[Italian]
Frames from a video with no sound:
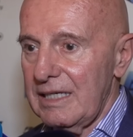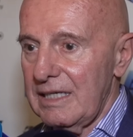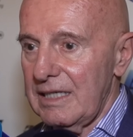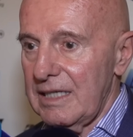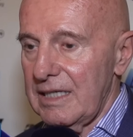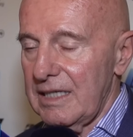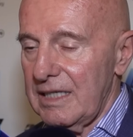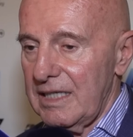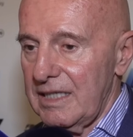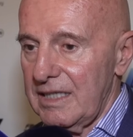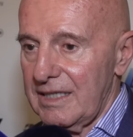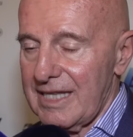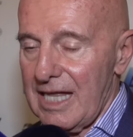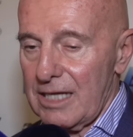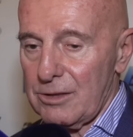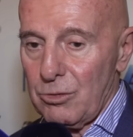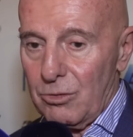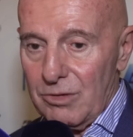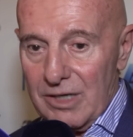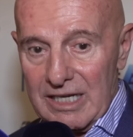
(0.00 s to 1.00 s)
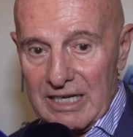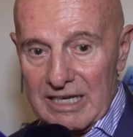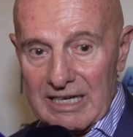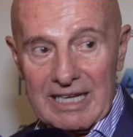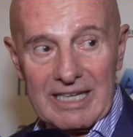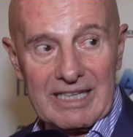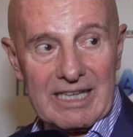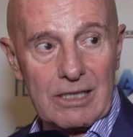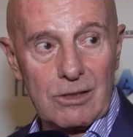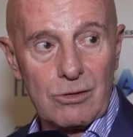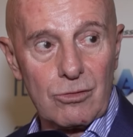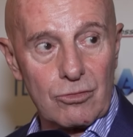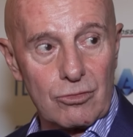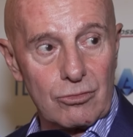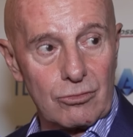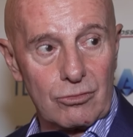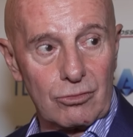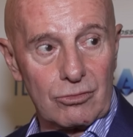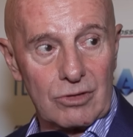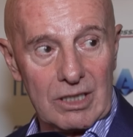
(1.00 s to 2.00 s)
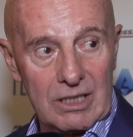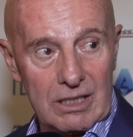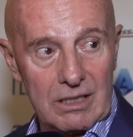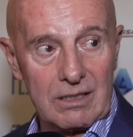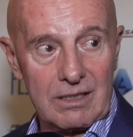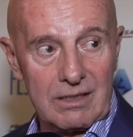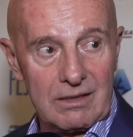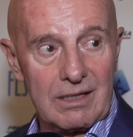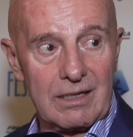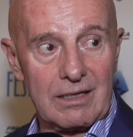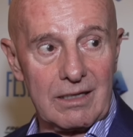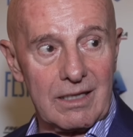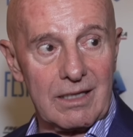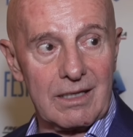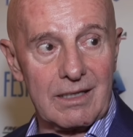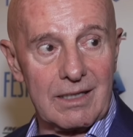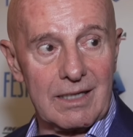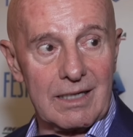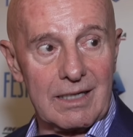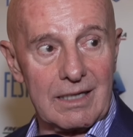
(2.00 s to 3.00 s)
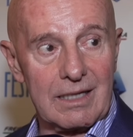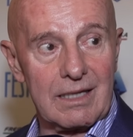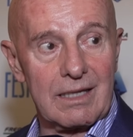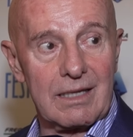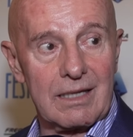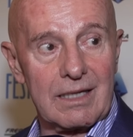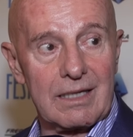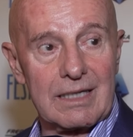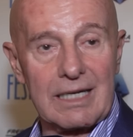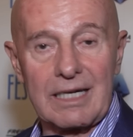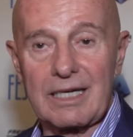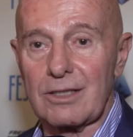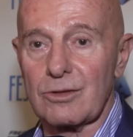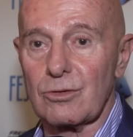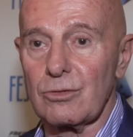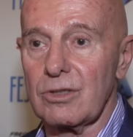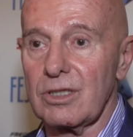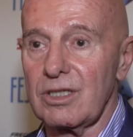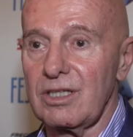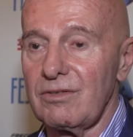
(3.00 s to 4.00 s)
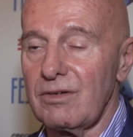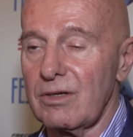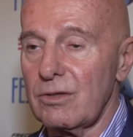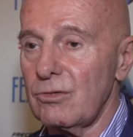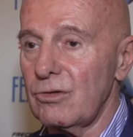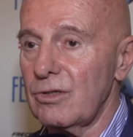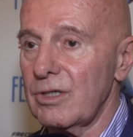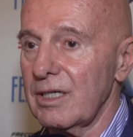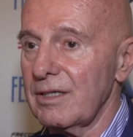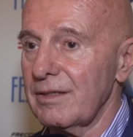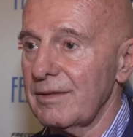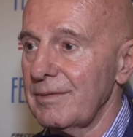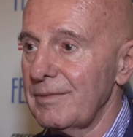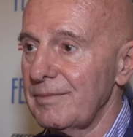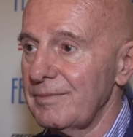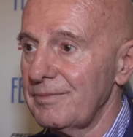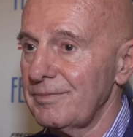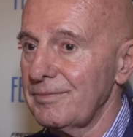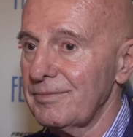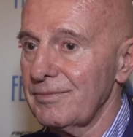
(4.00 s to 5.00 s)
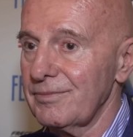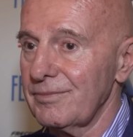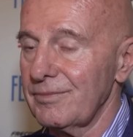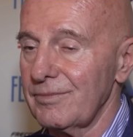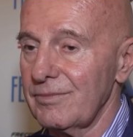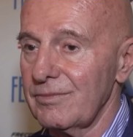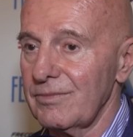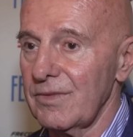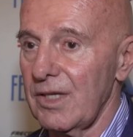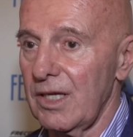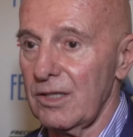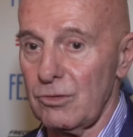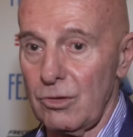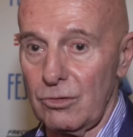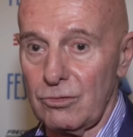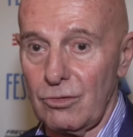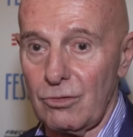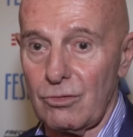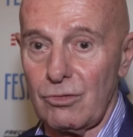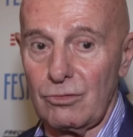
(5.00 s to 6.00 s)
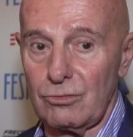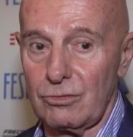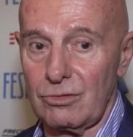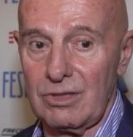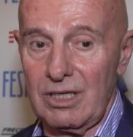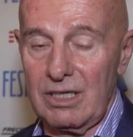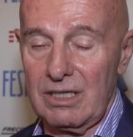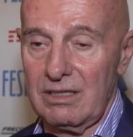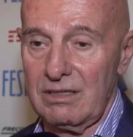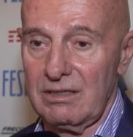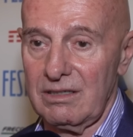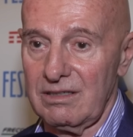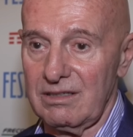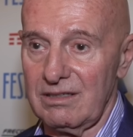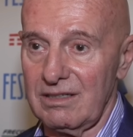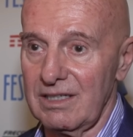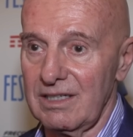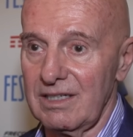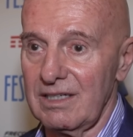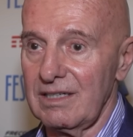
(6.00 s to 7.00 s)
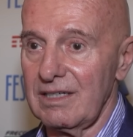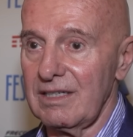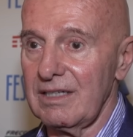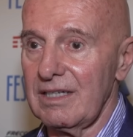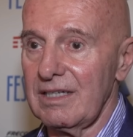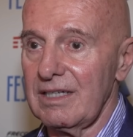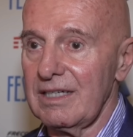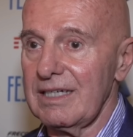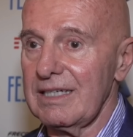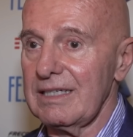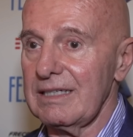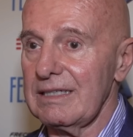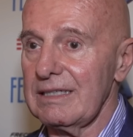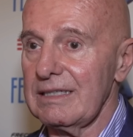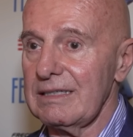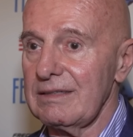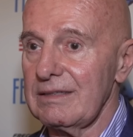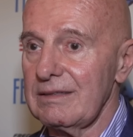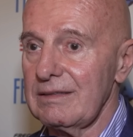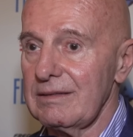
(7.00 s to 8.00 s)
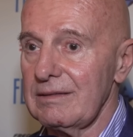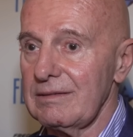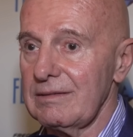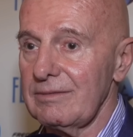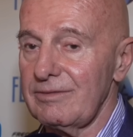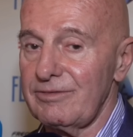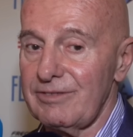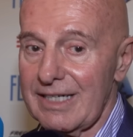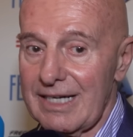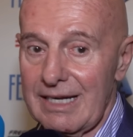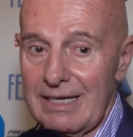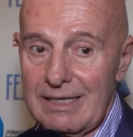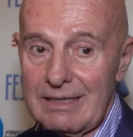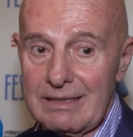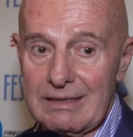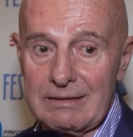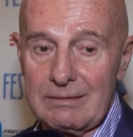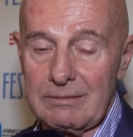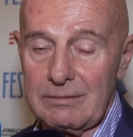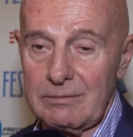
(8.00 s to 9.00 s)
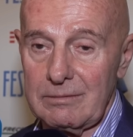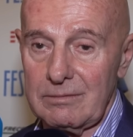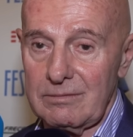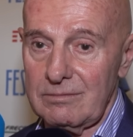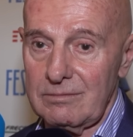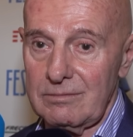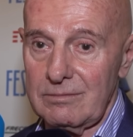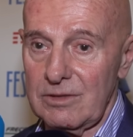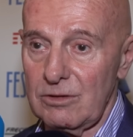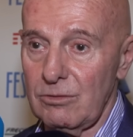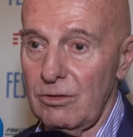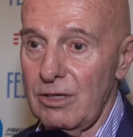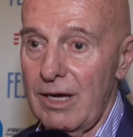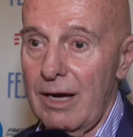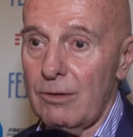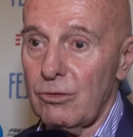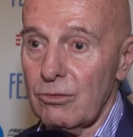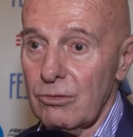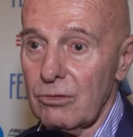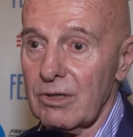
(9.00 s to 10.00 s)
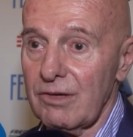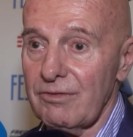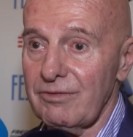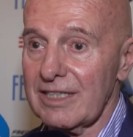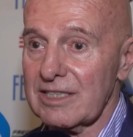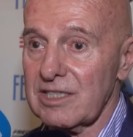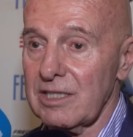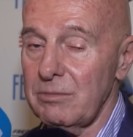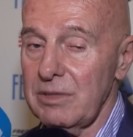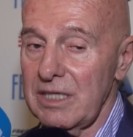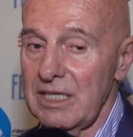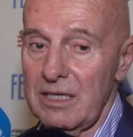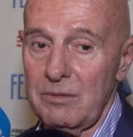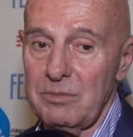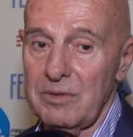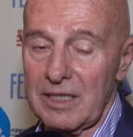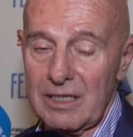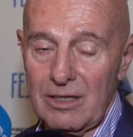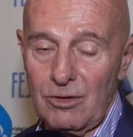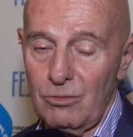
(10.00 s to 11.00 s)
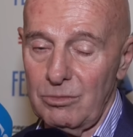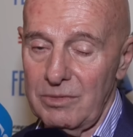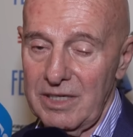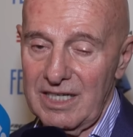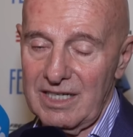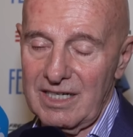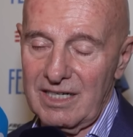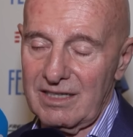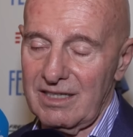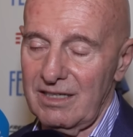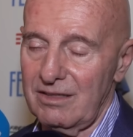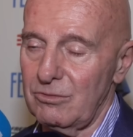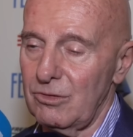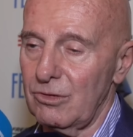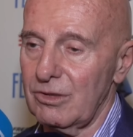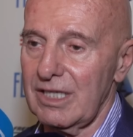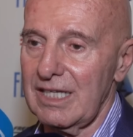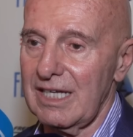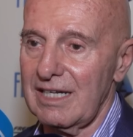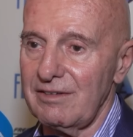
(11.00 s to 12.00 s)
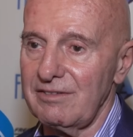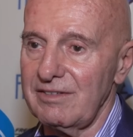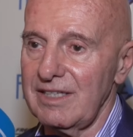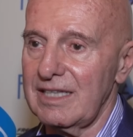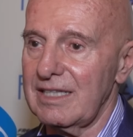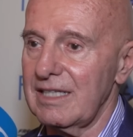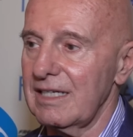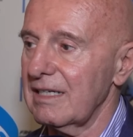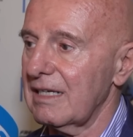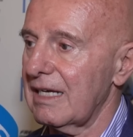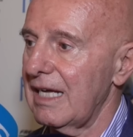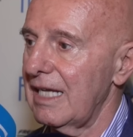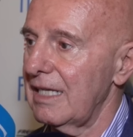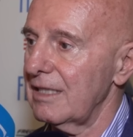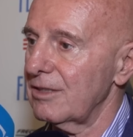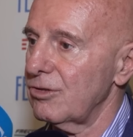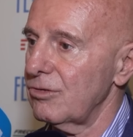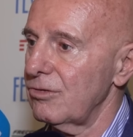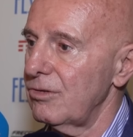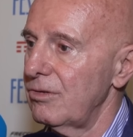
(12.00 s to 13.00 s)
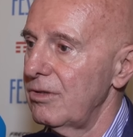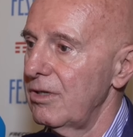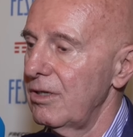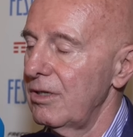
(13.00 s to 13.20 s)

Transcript: eh, intanto quelli che hai detto sono tutti eh, allenatori di valore. Antonio Conte eh, farà, io gli auguro che faccia bene perché lo merita, è uno che dà la vita al calcio